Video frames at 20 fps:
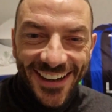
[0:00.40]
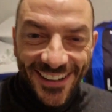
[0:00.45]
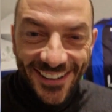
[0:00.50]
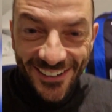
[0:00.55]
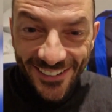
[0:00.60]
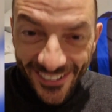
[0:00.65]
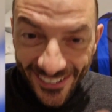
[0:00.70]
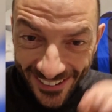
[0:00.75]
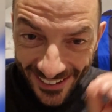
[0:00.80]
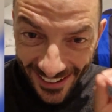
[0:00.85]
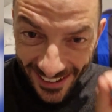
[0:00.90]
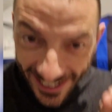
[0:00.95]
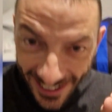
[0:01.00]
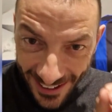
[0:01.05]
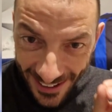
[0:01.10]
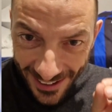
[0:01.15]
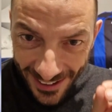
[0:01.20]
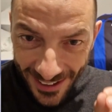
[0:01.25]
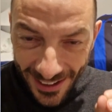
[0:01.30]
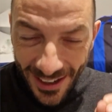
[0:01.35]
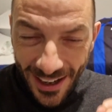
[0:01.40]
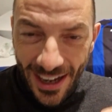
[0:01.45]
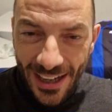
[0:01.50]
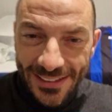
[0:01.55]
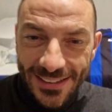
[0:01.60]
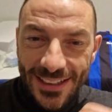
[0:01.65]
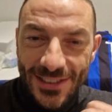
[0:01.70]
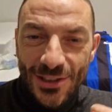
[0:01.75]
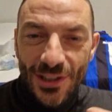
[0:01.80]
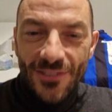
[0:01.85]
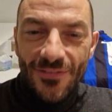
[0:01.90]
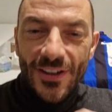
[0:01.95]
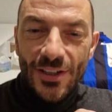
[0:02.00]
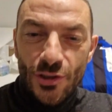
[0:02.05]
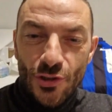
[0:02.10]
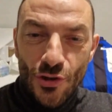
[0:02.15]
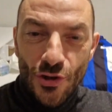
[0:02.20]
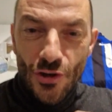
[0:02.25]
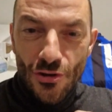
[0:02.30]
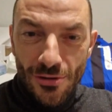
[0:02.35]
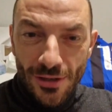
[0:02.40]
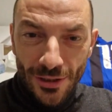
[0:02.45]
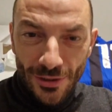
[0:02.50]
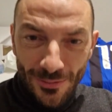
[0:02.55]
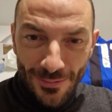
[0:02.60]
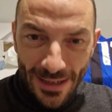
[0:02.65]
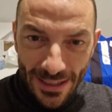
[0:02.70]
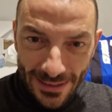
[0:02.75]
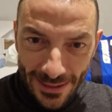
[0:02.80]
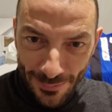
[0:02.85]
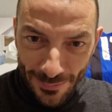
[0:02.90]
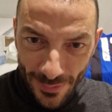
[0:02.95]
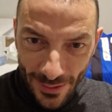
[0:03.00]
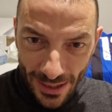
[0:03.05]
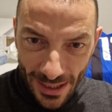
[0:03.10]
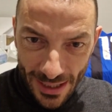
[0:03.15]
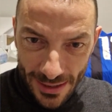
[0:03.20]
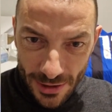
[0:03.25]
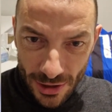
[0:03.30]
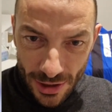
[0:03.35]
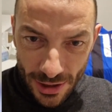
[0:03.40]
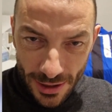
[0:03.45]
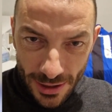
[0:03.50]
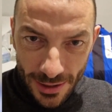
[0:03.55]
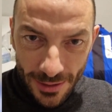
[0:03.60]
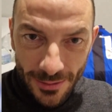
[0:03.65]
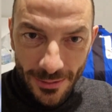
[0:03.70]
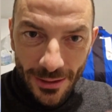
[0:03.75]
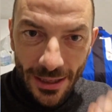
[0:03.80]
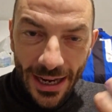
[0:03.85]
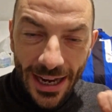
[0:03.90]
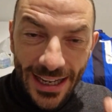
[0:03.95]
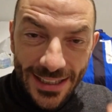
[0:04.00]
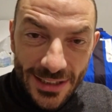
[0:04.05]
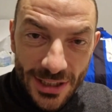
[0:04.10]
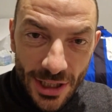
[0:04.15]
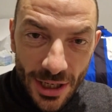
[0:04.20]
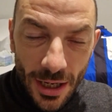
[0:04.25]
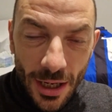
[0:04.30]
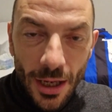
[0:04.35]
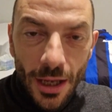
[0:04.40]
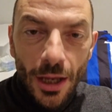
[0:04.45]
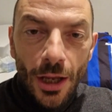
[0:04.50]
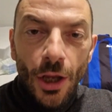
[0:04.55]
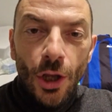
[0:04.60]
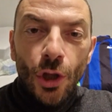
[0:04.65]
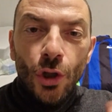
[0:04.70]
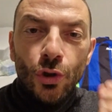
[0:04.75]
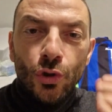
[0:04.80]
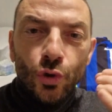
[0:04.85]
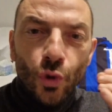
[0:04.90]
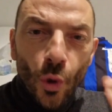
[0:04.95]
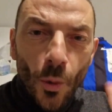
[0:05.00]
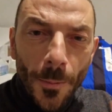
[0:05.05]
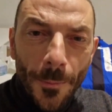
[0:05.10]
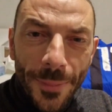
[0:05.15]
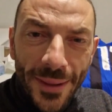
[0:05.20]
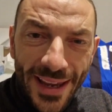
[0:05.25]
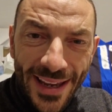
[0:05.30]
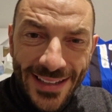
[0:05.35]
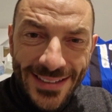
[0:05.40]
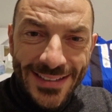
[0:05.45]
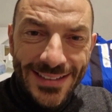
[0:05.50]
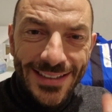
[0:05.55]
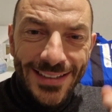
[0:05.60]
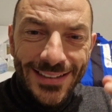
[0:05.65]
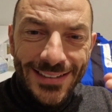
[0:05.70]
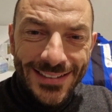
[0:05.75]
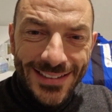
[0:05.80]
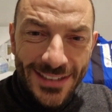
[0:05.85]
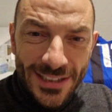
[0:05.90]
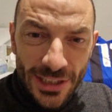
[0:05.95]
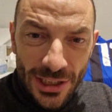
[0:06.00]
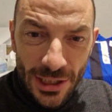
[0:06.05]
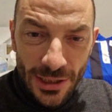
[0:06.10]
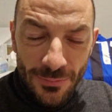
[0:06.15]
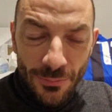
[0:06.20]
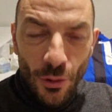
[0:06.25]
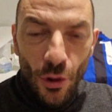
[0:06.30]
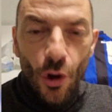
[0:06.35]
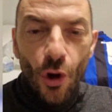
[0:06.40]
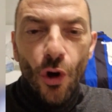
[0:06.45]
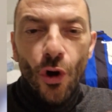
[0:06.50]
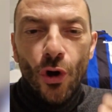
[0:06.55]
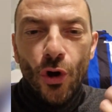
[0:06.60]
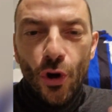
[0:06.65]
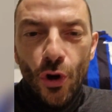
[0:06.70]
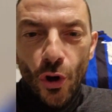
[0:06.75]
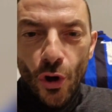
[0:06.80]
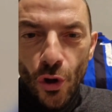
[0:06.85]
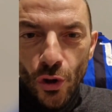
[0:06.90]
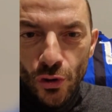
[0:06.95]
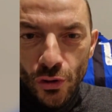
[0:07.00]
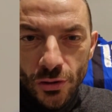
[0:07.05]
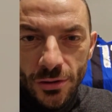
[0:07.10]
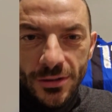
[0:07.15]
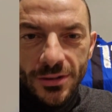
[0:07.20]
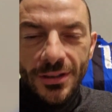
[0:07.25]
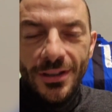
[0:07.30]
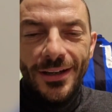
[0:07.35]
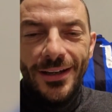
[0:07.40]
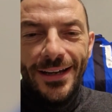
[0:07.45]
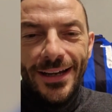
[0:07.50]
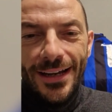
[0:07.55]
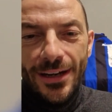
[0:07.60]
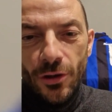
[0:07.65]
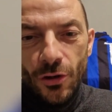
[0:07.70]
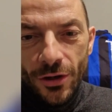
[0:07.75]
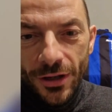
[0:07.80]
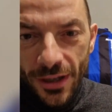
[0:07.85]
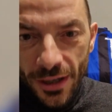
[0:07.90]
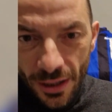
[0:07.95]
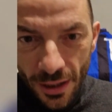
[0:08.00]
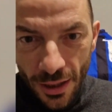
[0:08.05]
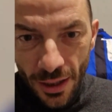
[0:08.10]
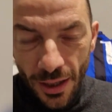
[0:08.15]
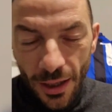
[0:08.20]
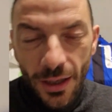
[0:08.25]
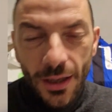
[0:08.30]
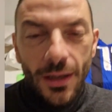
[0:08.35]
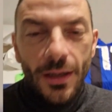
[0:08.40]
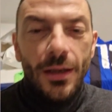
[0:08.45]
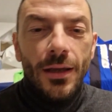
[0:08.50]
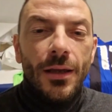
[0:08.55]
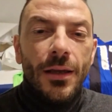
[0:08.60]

Allora, adesso la faccio io una domanda per Ace. Ace, tu pesi il cibo o conti le calorie?